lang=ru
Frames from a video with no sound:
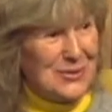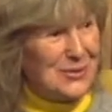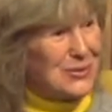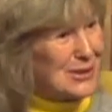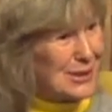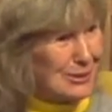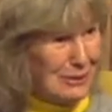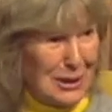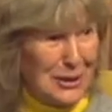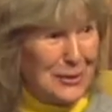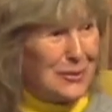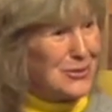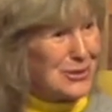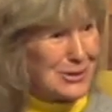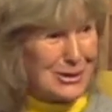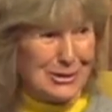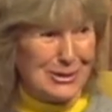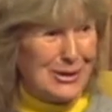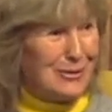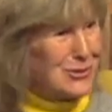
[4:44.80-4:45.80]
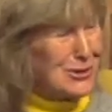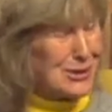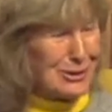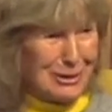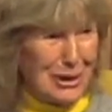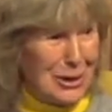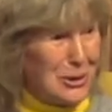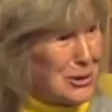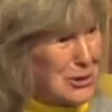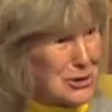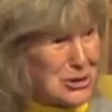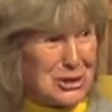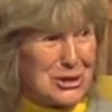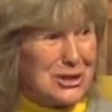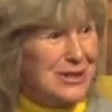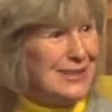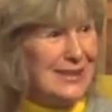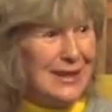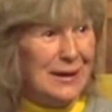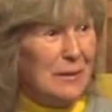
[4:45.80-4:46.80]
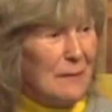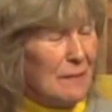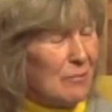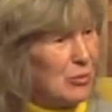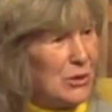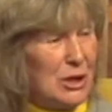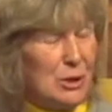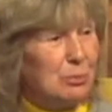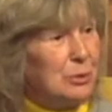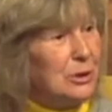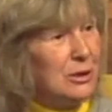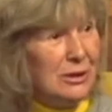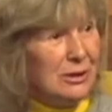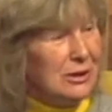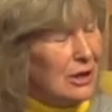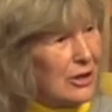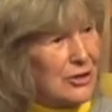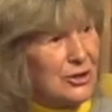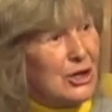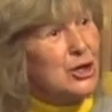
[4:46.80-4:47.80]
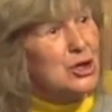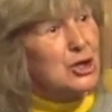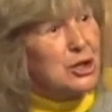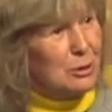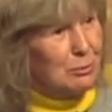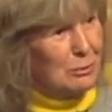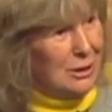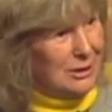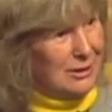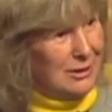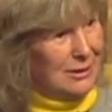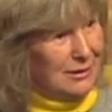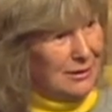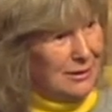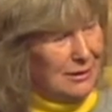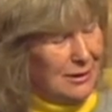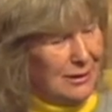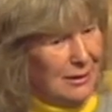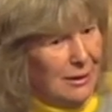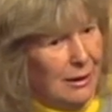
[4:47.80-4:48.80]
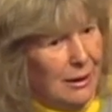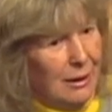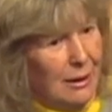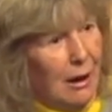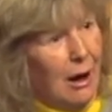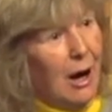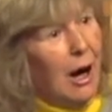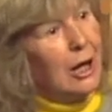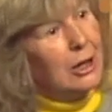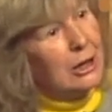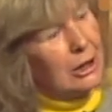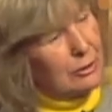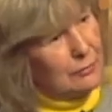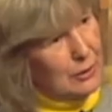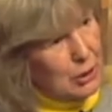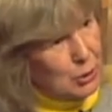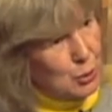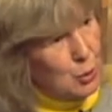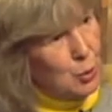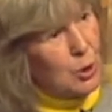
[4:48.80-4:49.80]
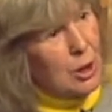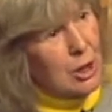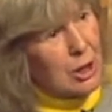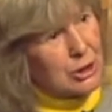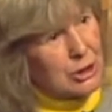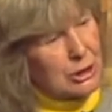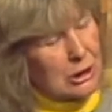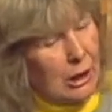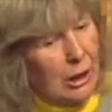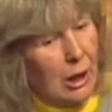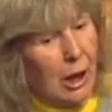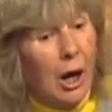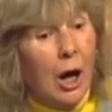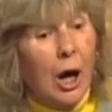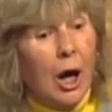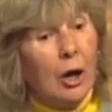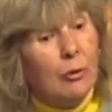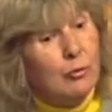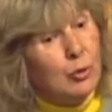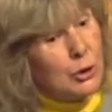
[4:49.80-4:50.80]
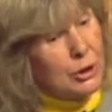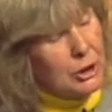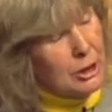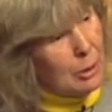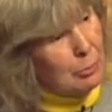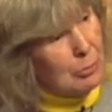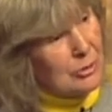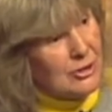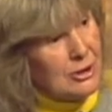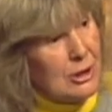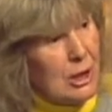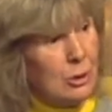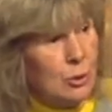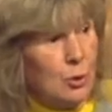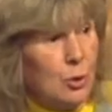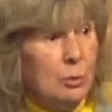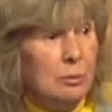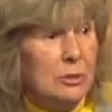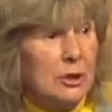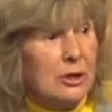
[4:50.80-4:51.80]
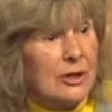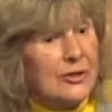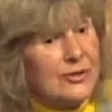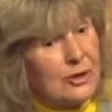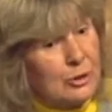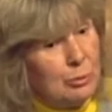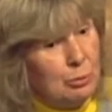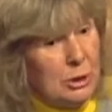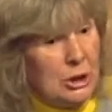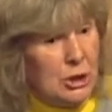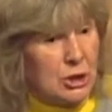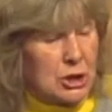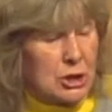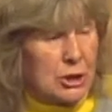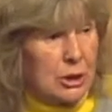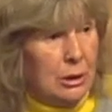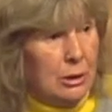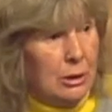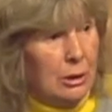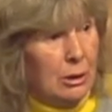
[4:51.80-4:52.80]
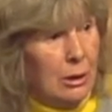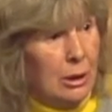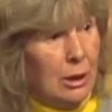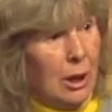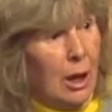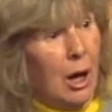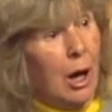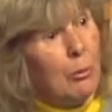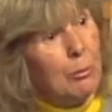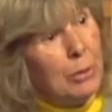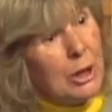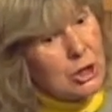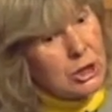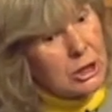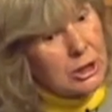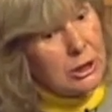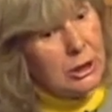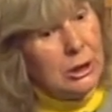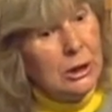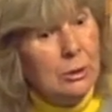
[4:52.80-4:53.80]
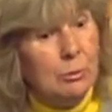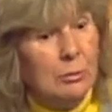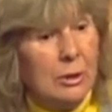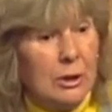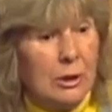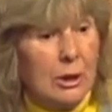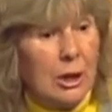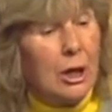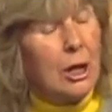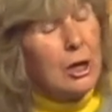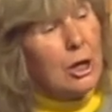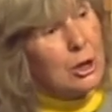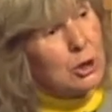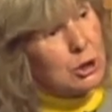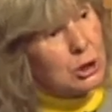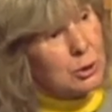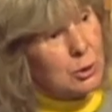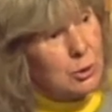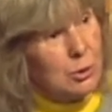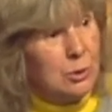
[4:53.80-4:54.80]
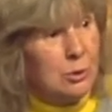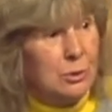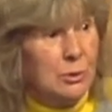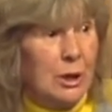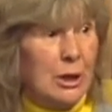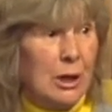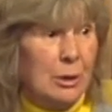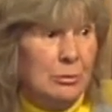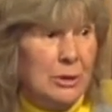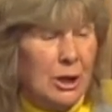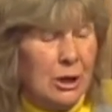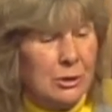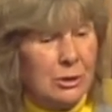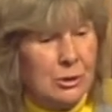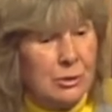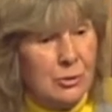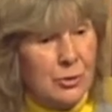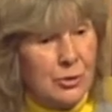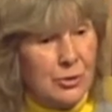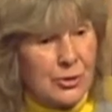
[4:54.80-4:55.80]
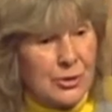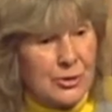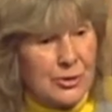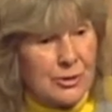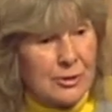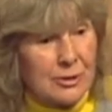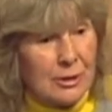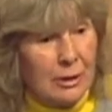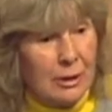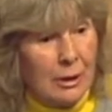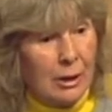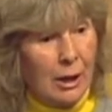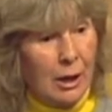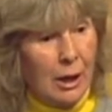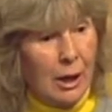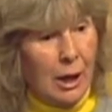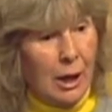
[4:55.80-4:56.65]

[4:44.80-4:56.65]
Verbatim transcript: в, свою, в своей жизни не поняла, зачем это. Она говорит, ну как же. Вот я познакомилась с Мишей, пошли мы, хорошо он ко мне относится.